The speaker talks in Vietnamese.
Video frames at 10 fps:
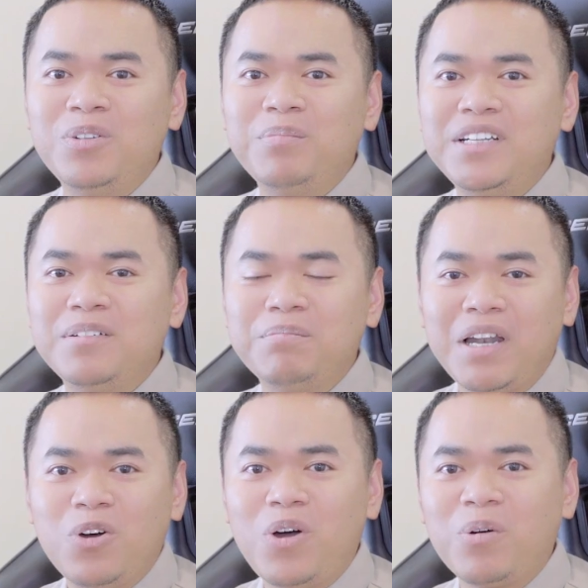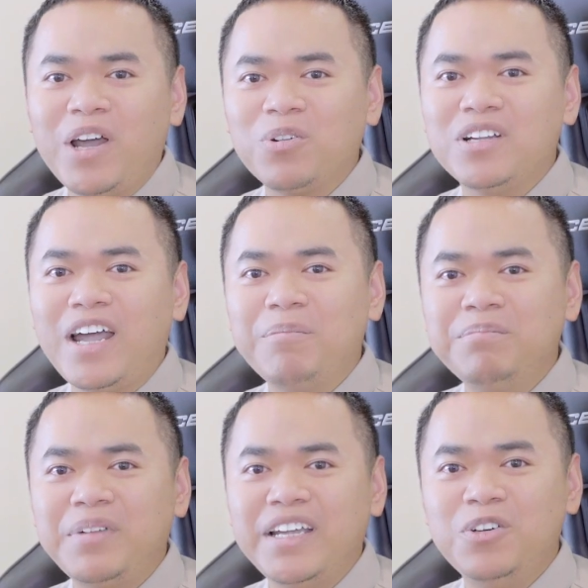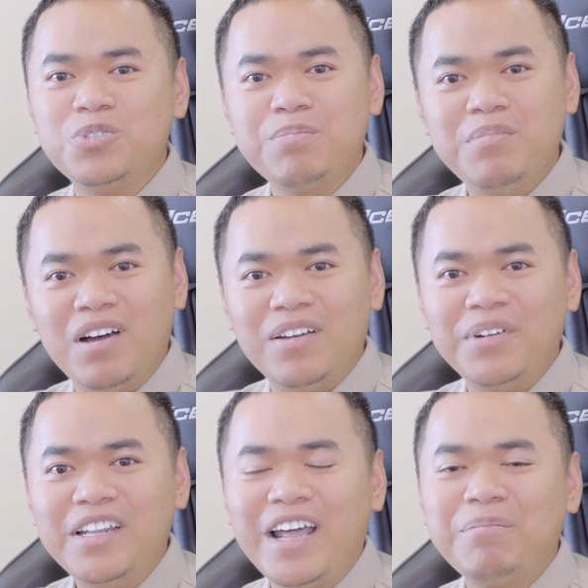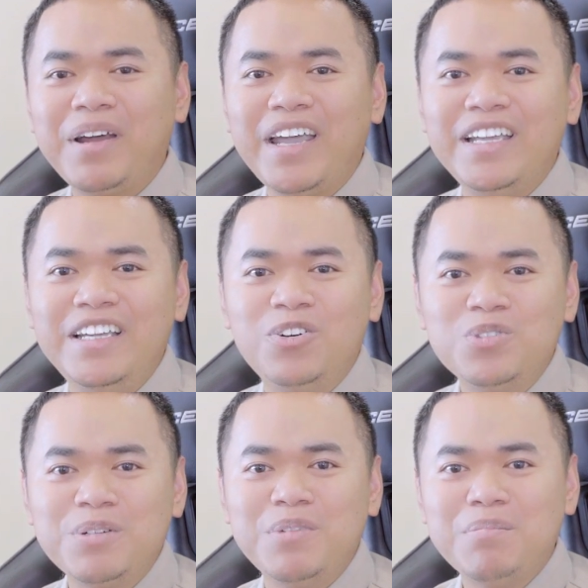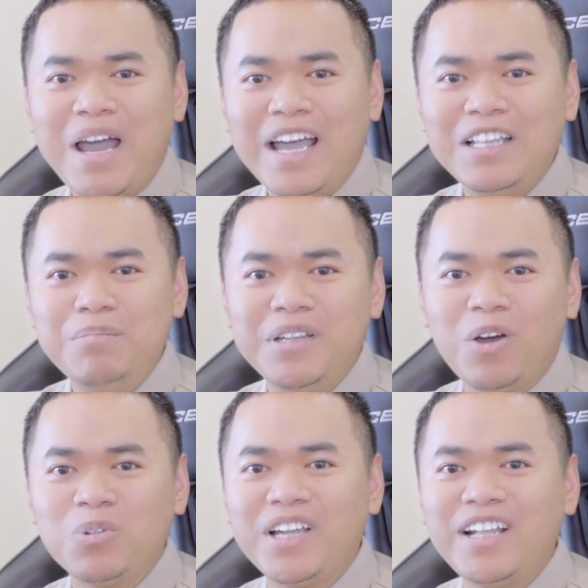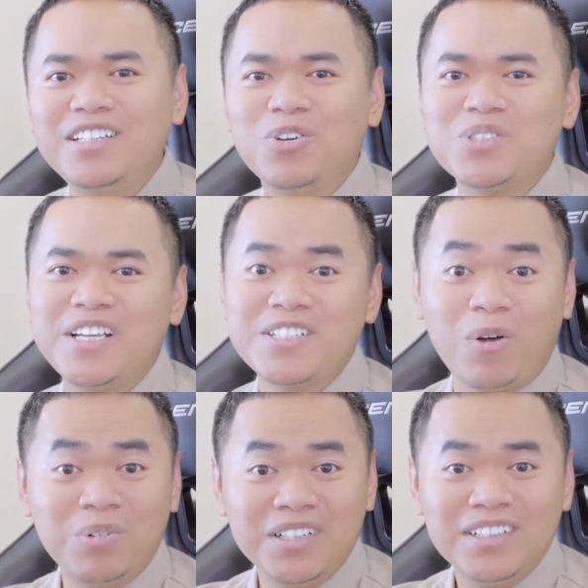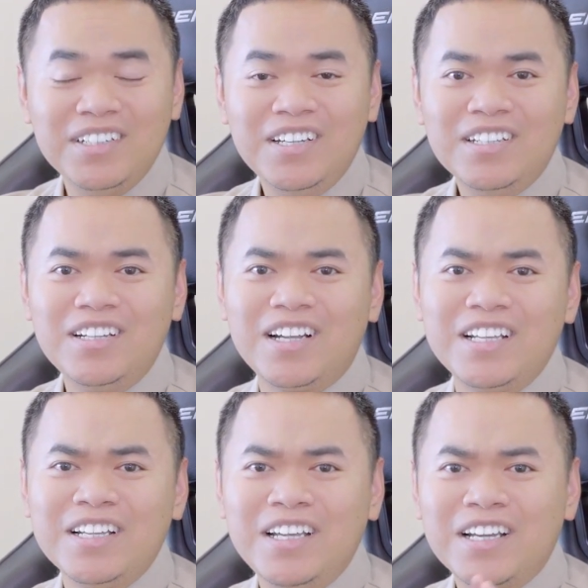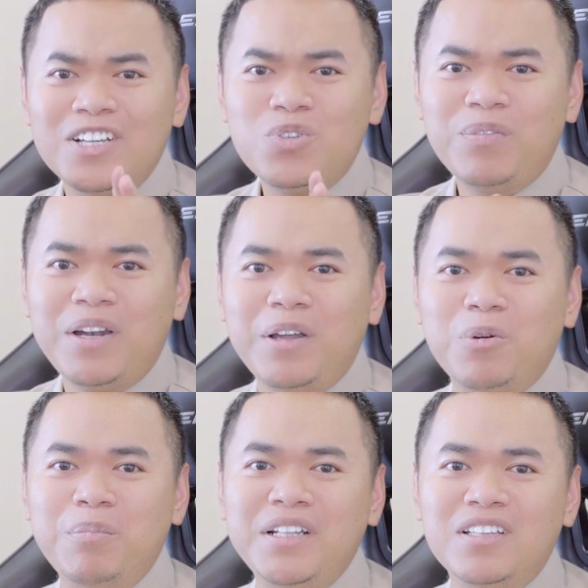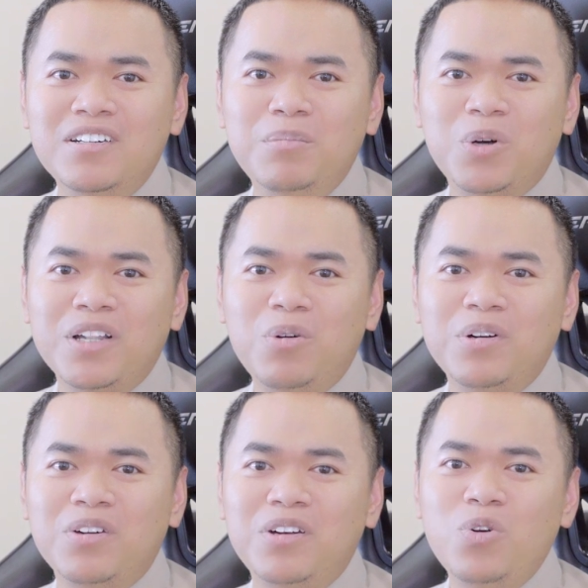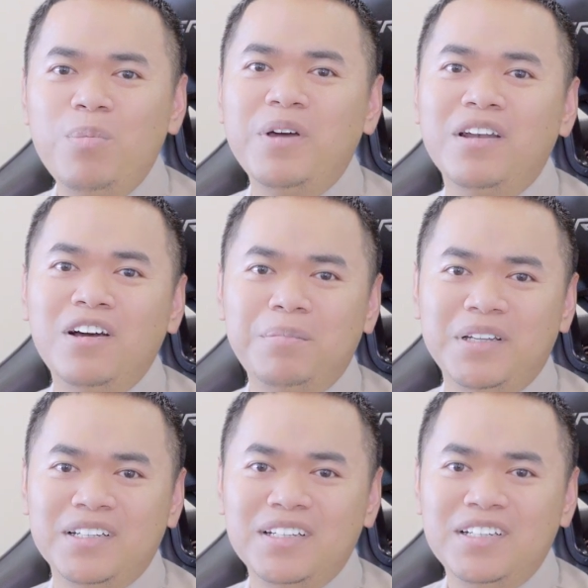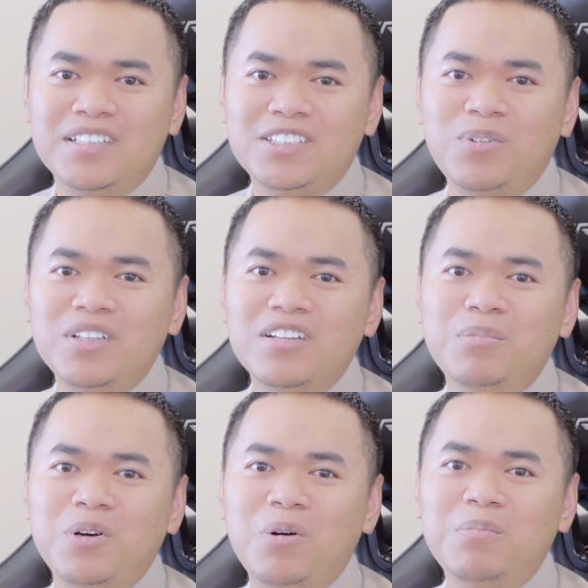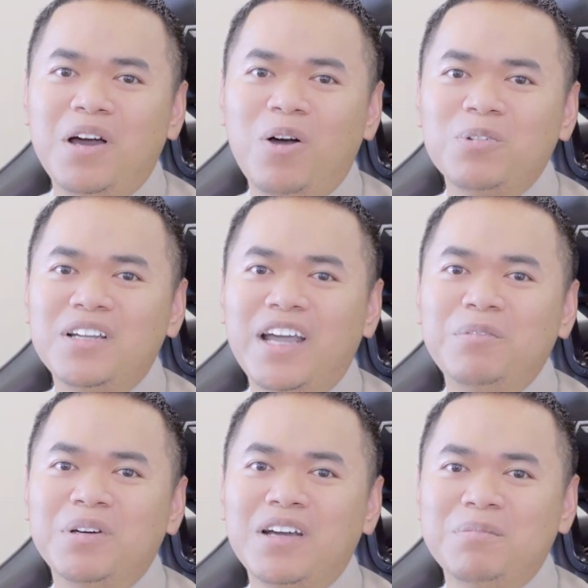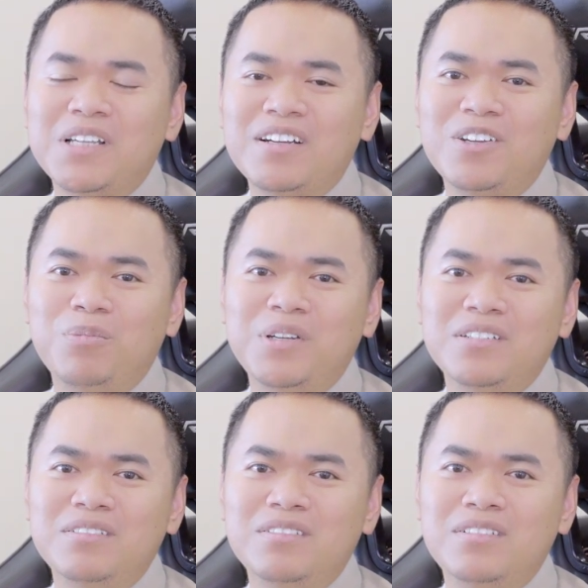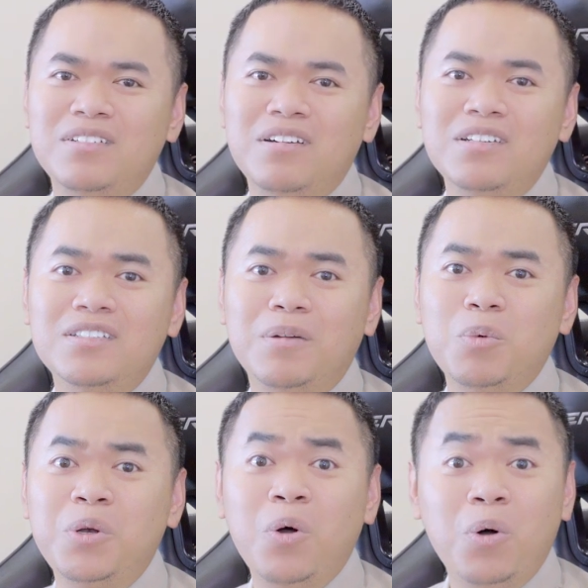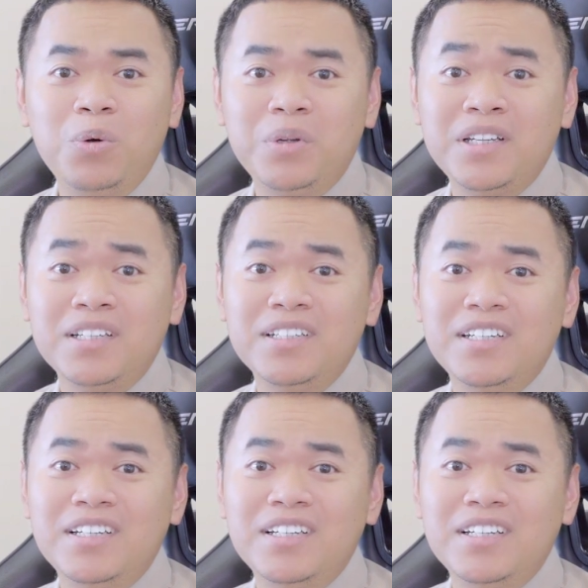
Mình bắt đầu học đại học từ năm 2010 đến năm 2013 thì mình học tiếng Anh như kiểu say sóng ấy. Tức là cái xuất phát điểm của mình từ một cái ông này còn đúp cả lớp này, xong rồi từ một ông mà học tiếng Anh mà cảm giác kiểu bị hơi là buồn nôn luôn ấy,